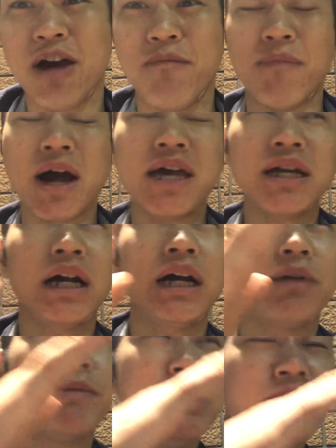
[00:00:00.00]
前か
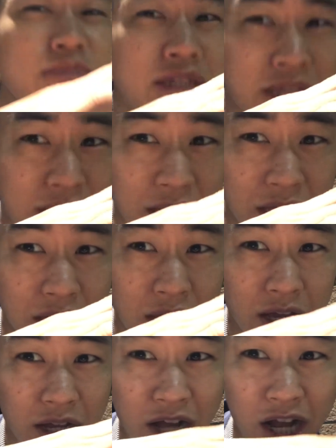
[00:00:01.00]
がみに見せて
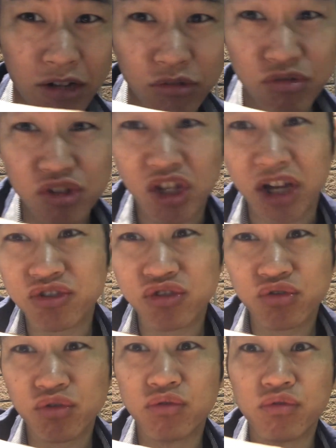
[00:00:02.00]
かかとに体
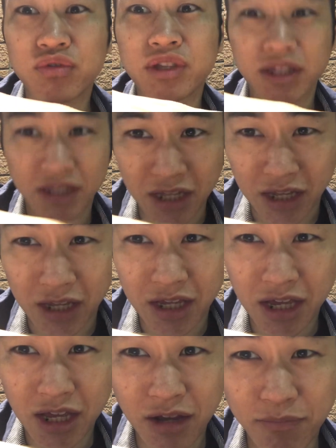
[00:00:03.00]
重を乗せて
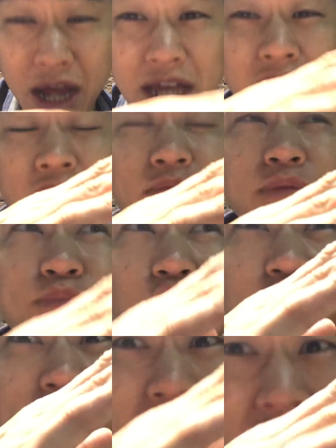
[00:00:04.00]
前かがみっ
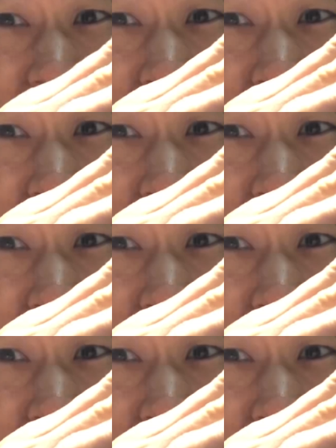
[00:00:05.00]
ぽく見せ